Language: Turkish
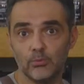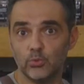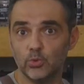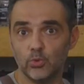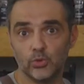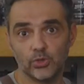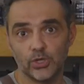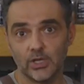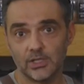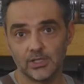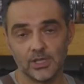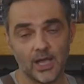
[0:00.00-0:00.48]

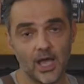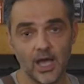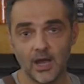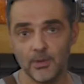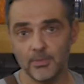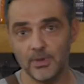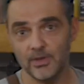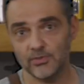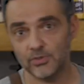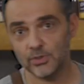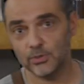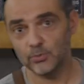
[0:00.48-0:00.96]
bulacağız? Her
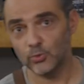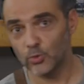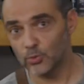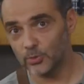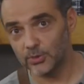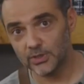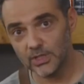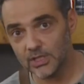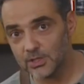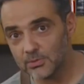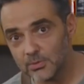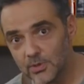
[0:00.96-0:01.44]
mevsim
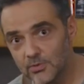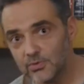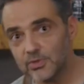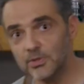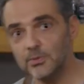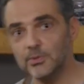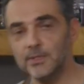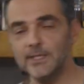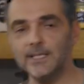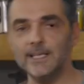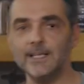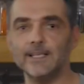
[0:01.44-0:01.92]
domates
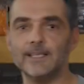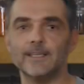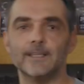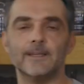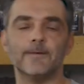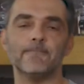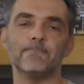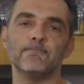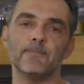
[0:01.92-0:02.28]
mevsimi değil ki